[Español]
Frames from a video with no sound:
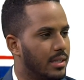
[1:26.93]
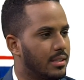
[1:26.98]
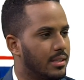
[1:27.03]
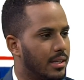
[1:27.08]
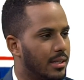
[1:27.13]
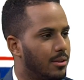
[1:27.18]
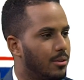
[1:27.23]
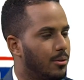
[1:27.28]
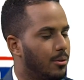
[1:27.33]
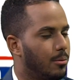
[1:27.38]

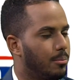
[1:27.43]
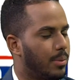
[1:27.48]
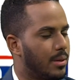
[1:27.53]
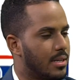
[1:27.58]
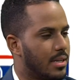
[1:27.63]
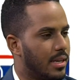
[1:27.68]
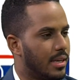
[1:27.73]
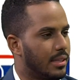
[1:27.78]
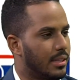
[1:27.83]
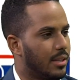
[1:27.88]
siendo
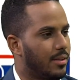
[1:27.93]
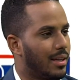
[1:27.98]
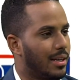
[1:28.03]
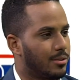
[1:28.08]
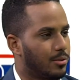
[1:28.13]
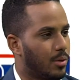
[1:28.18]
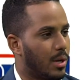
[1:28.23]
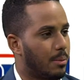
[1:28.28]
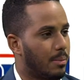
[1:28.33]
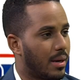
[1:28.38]
presidente de la
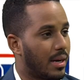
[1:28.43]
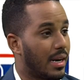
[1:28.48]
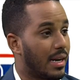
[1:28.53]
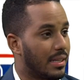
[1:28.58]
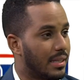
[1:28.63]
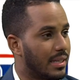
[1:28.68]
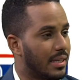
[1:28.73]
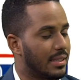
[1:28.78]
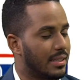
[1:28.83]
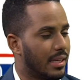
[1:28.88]
zona más
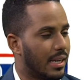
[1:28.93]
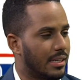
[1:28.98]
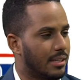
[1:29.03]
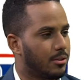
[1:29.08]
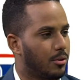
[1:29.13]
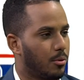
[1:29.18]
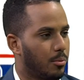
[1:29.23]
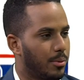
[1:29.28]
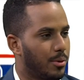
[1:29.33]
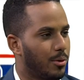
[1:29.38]
grande que tiene
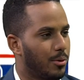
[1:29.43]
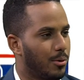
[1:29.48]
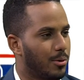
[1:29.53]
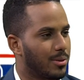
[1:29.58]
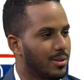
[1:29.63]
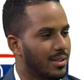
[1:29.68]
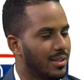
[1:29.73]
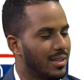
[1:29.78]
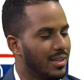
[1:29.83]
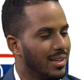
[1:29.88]
Santo Domingo
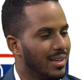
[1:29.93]
Norte,